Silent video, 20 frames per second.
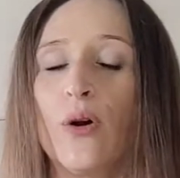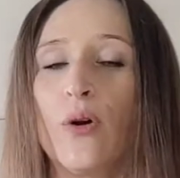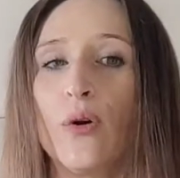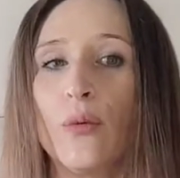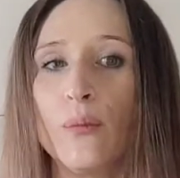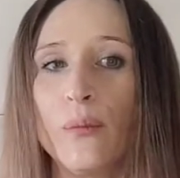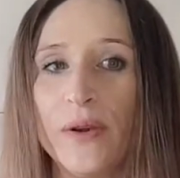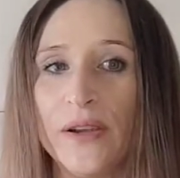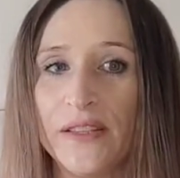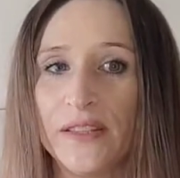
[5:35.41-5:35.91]

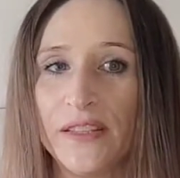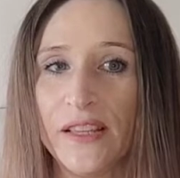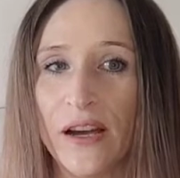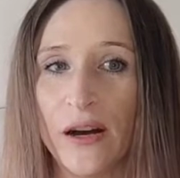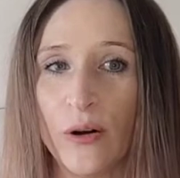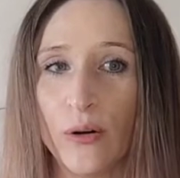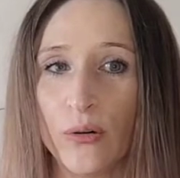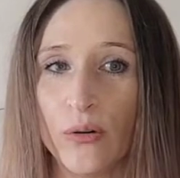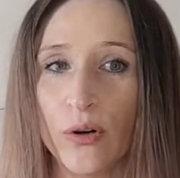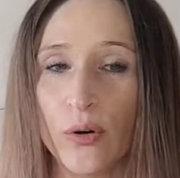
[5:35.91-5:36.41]
compléter
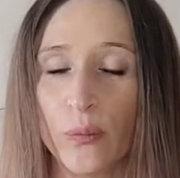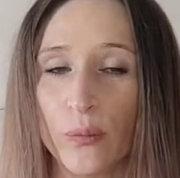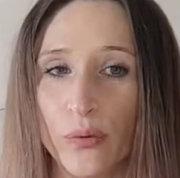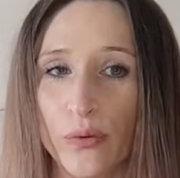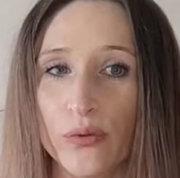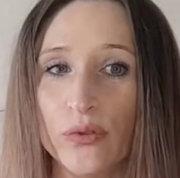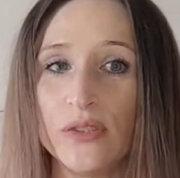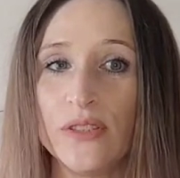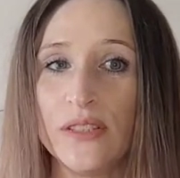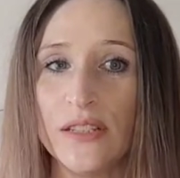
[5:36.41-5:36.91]
encore
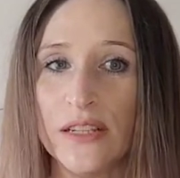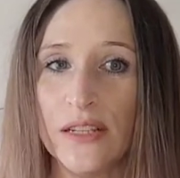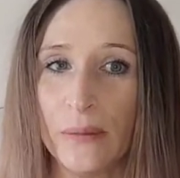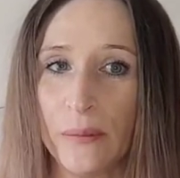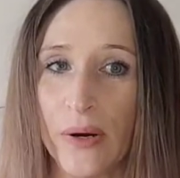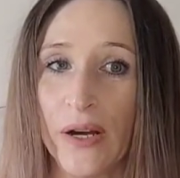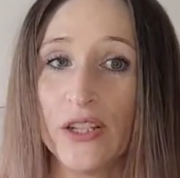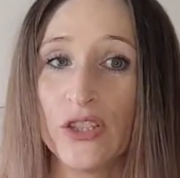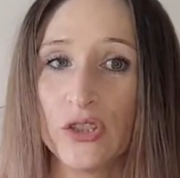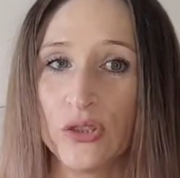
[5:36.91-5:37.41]
plus
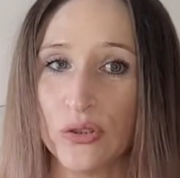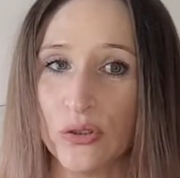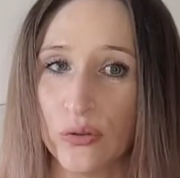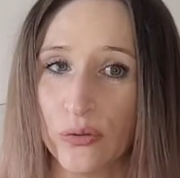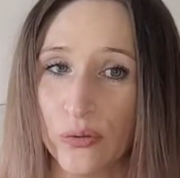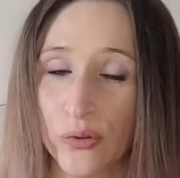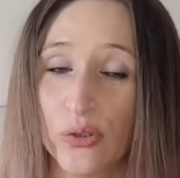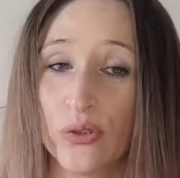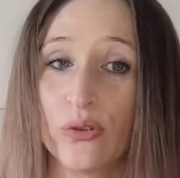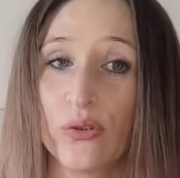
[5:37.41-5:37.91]
l'image
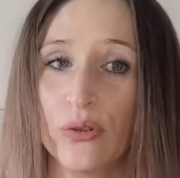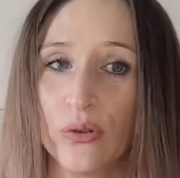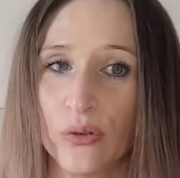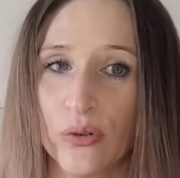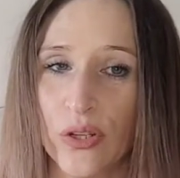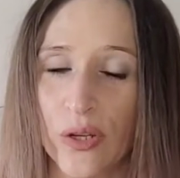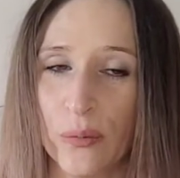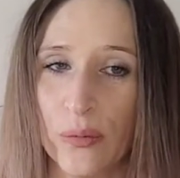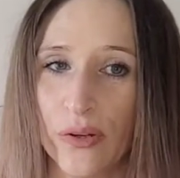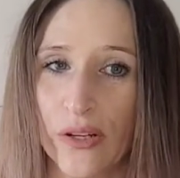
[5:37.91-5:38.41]
de votre
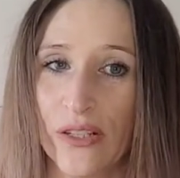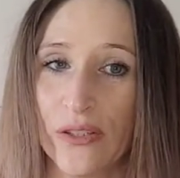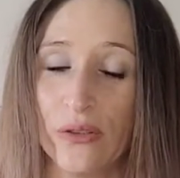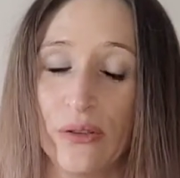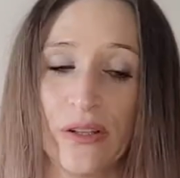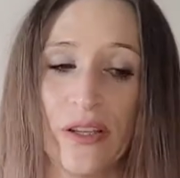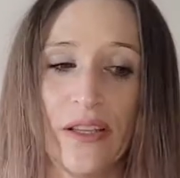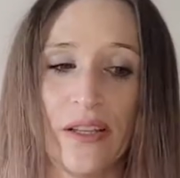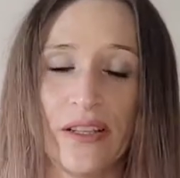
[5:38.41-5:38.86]
collaborateur.